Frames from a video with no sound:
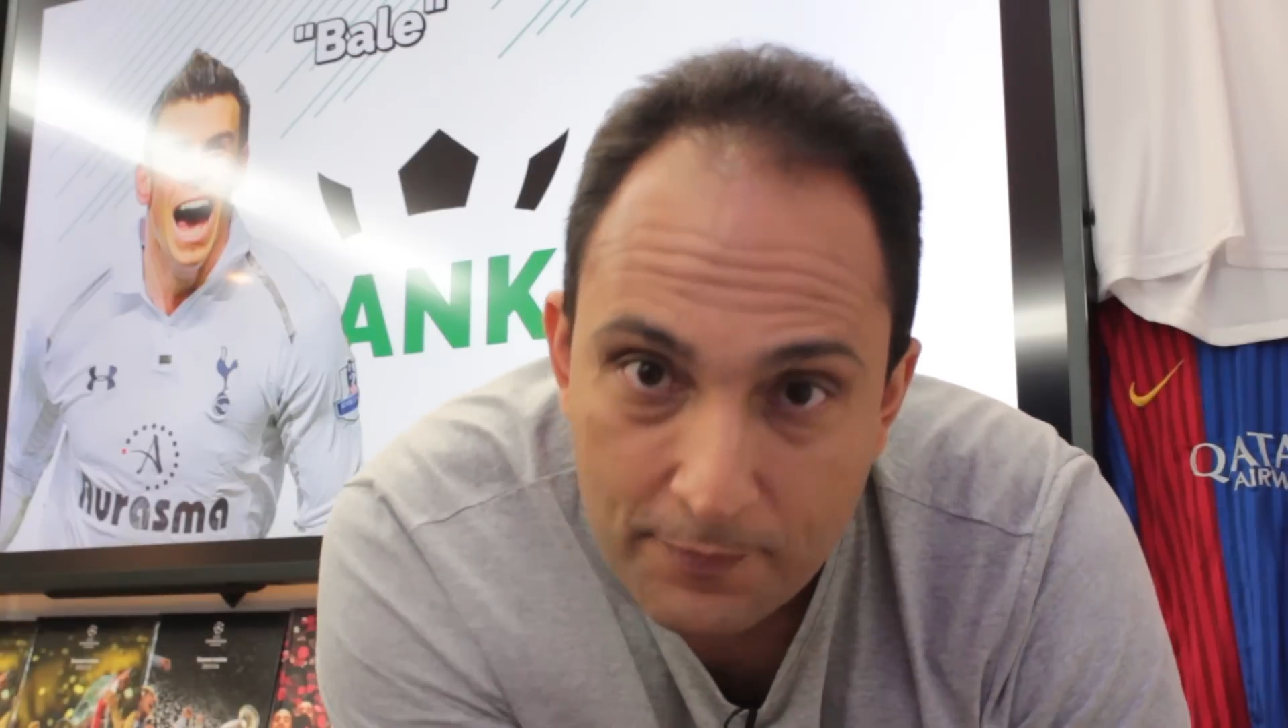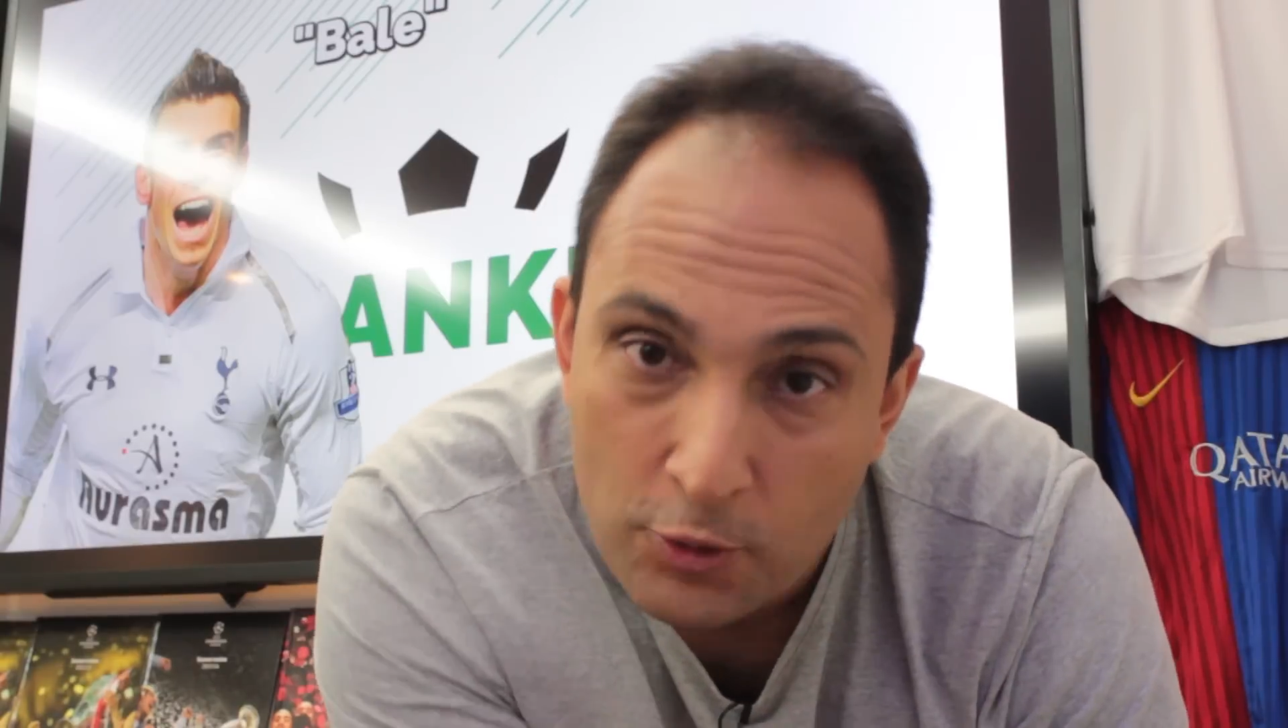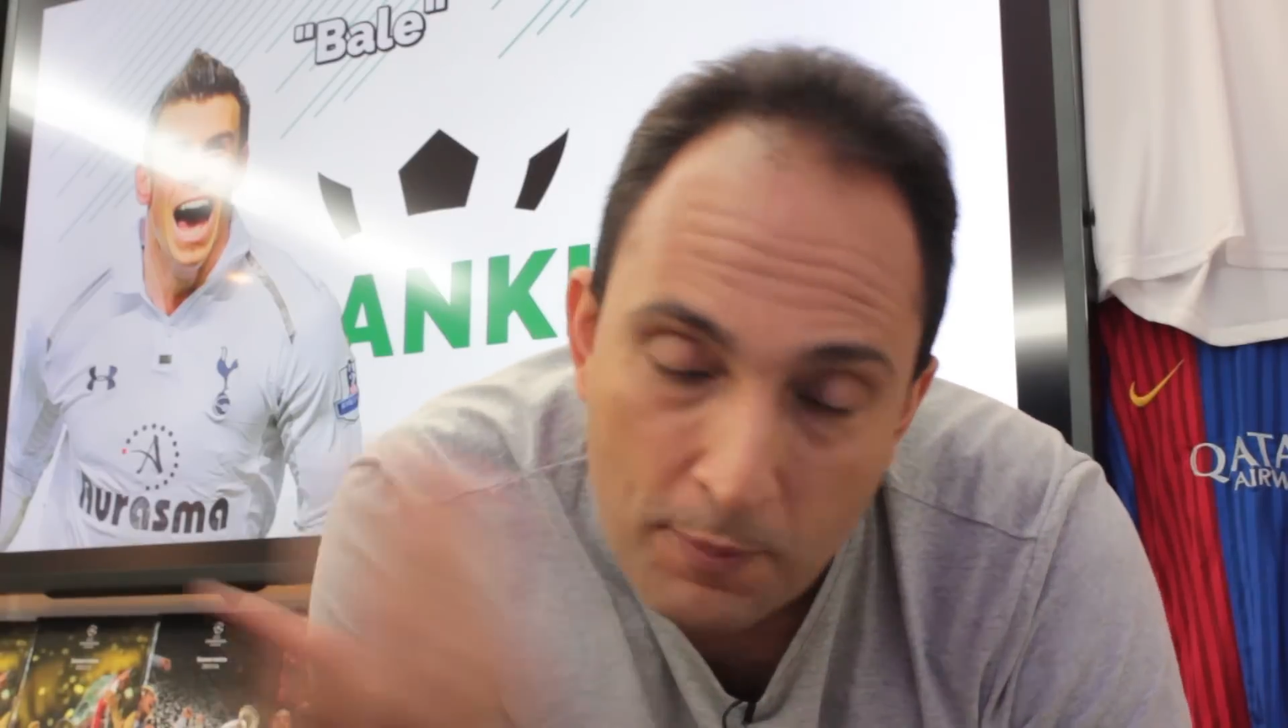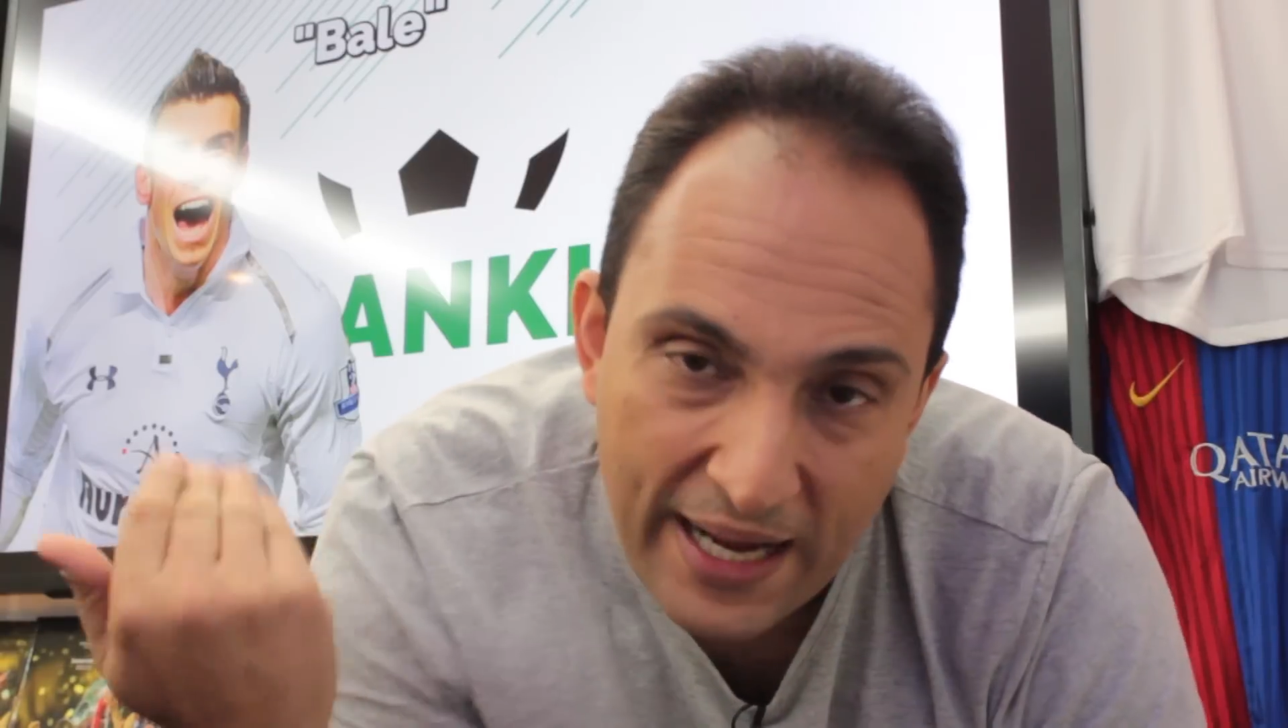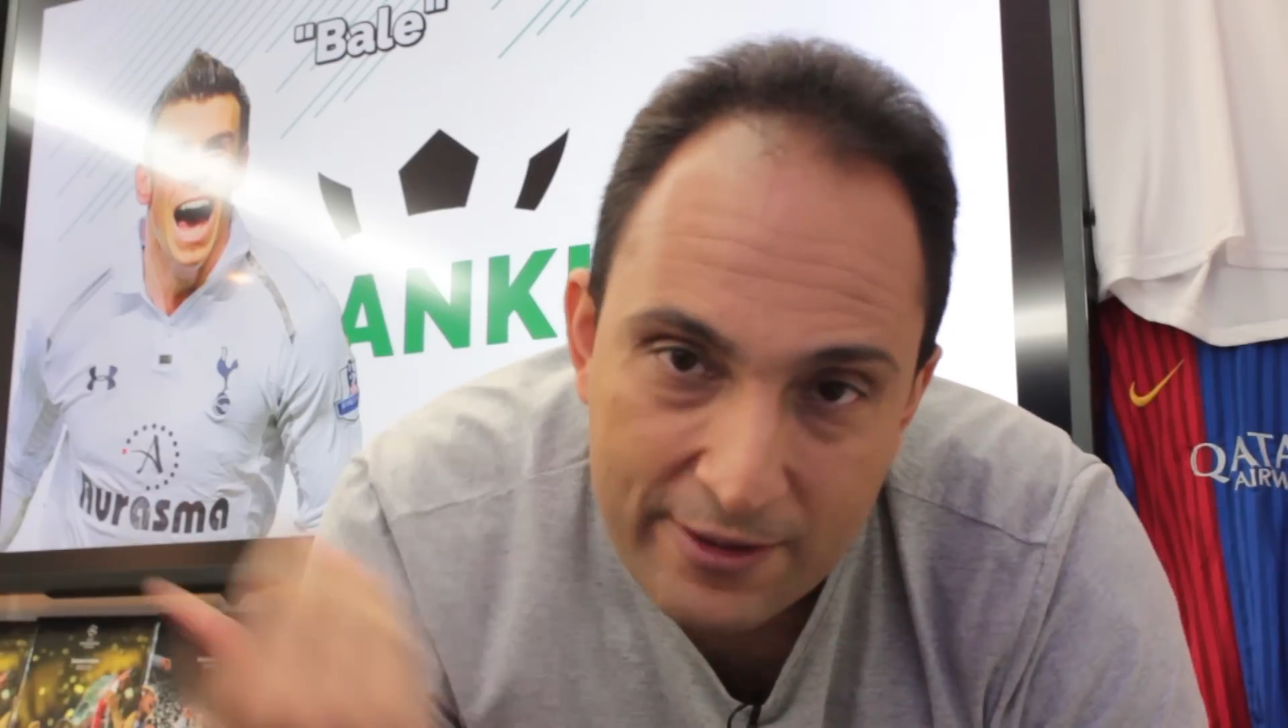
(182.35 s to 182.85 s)

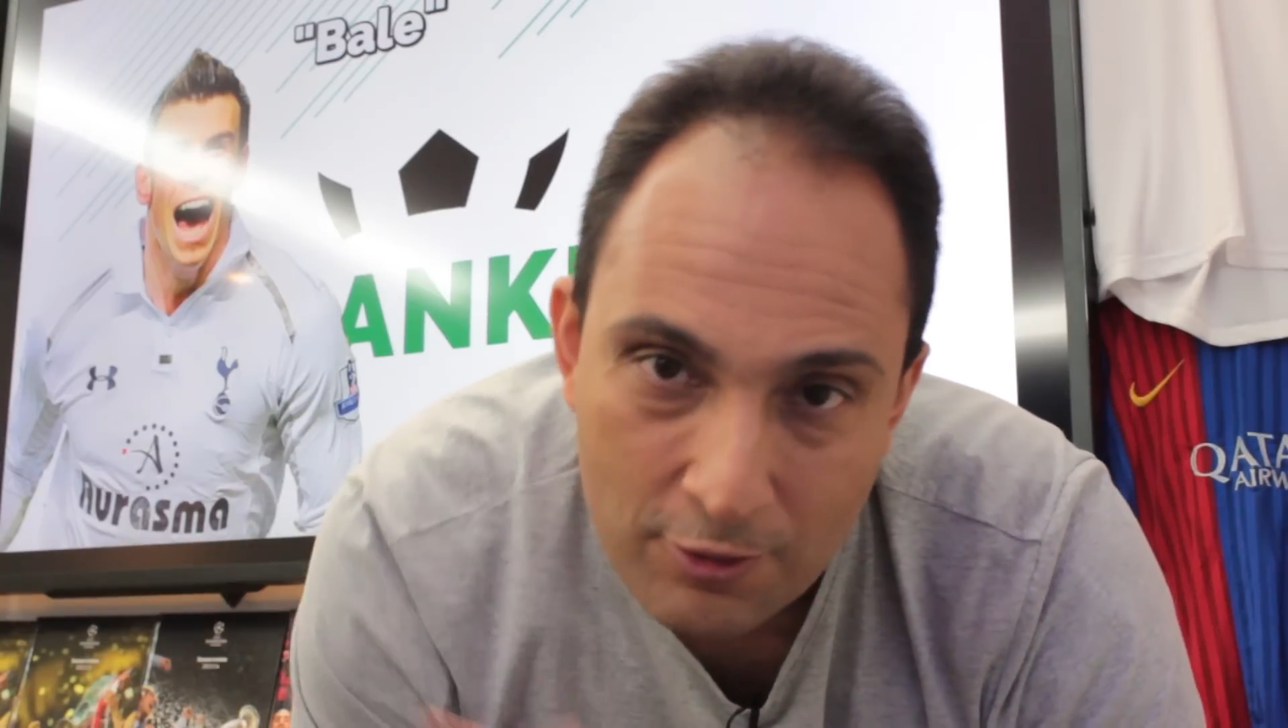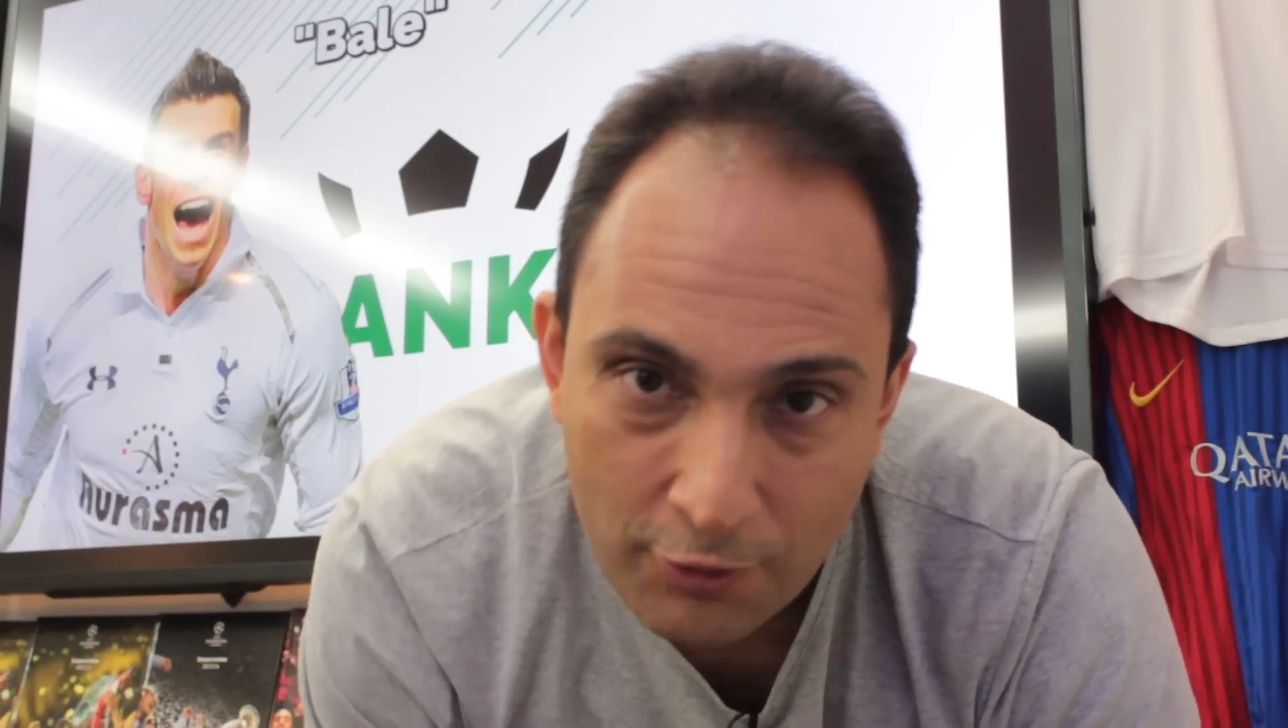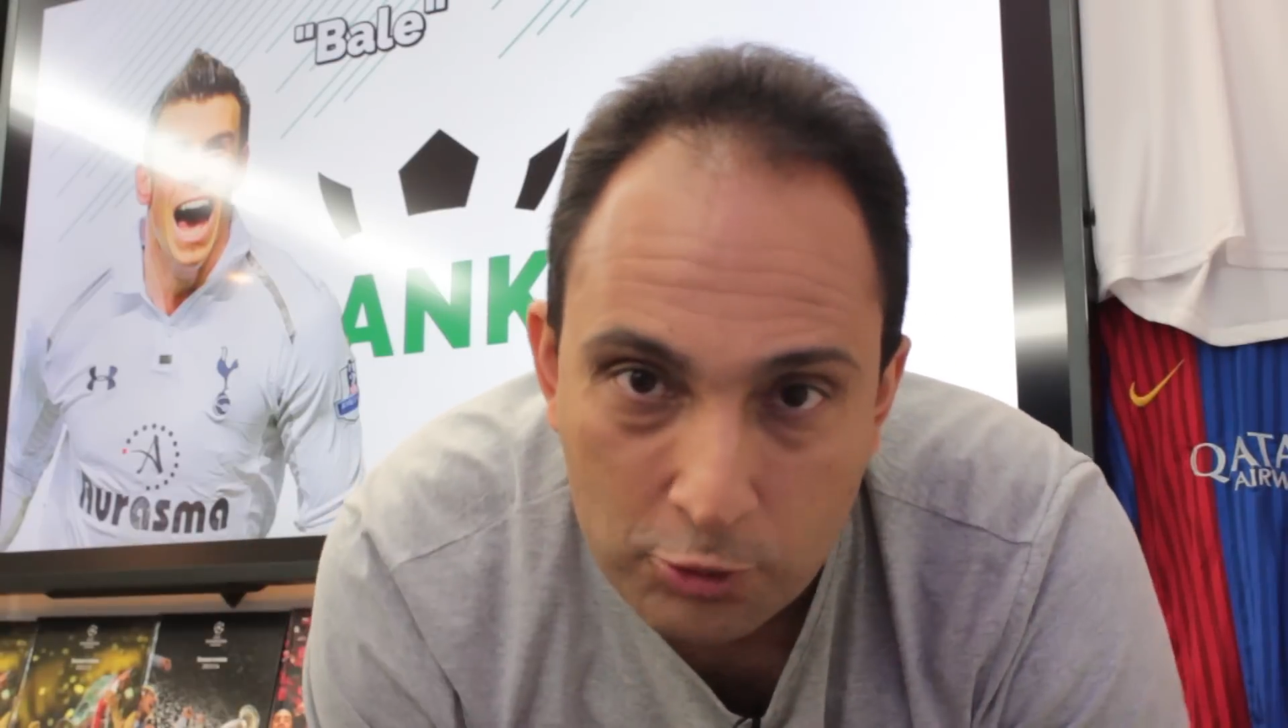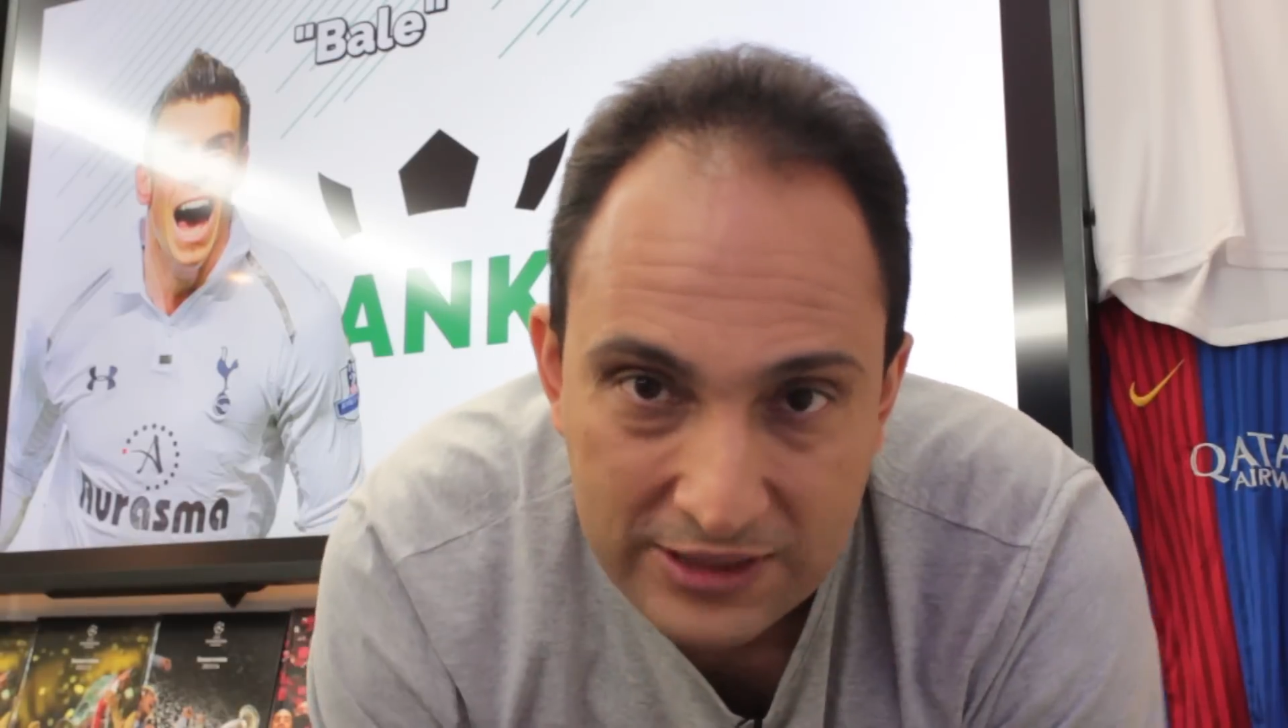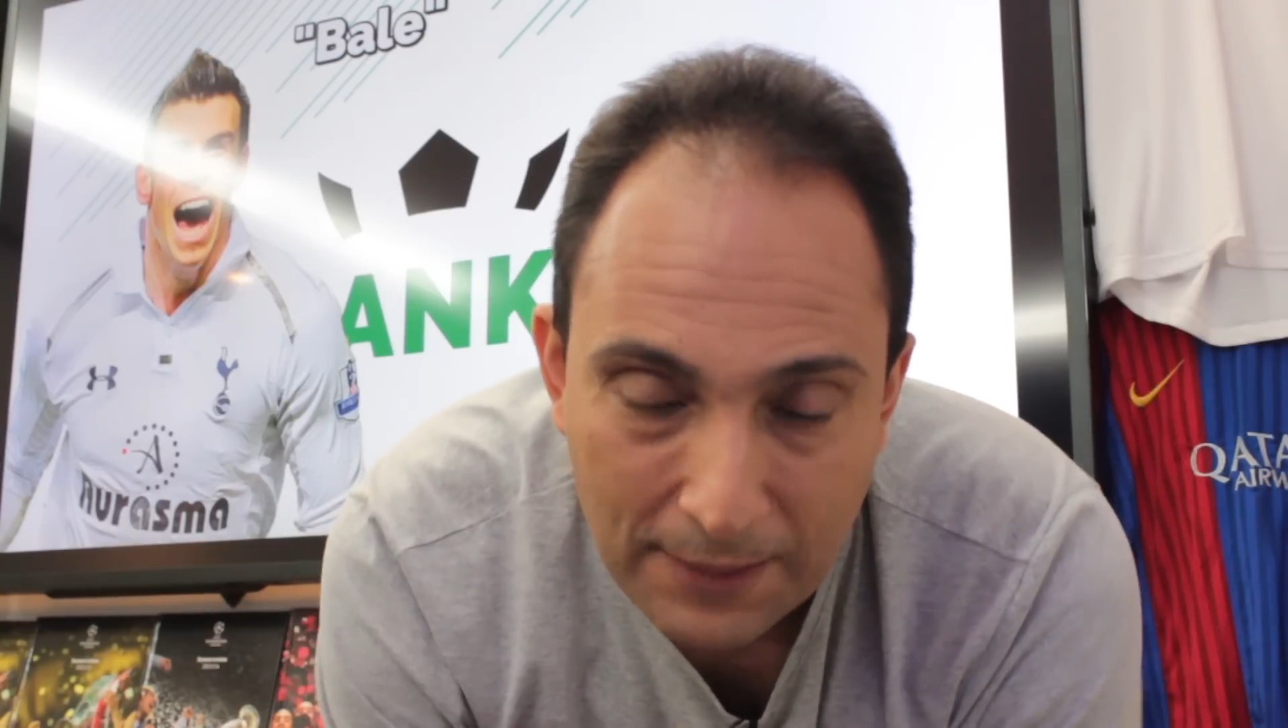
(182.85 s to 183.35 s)
para o Maicon
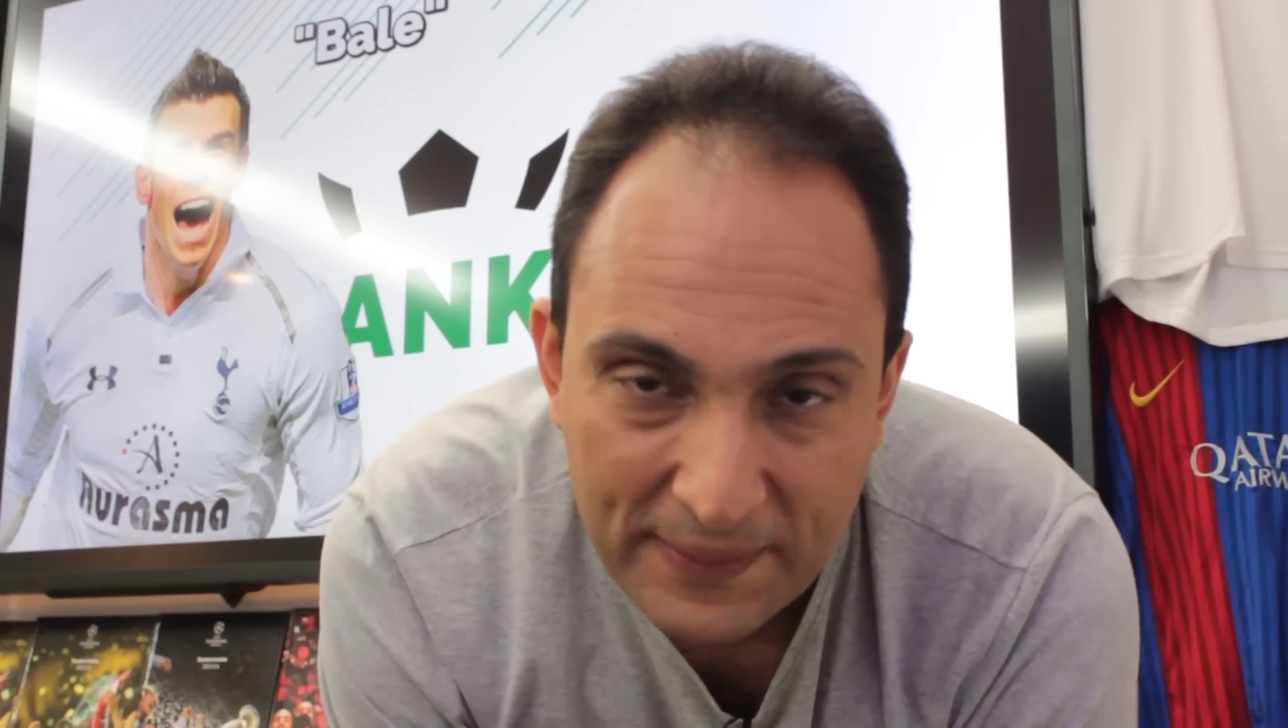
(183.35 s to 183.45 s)
voltar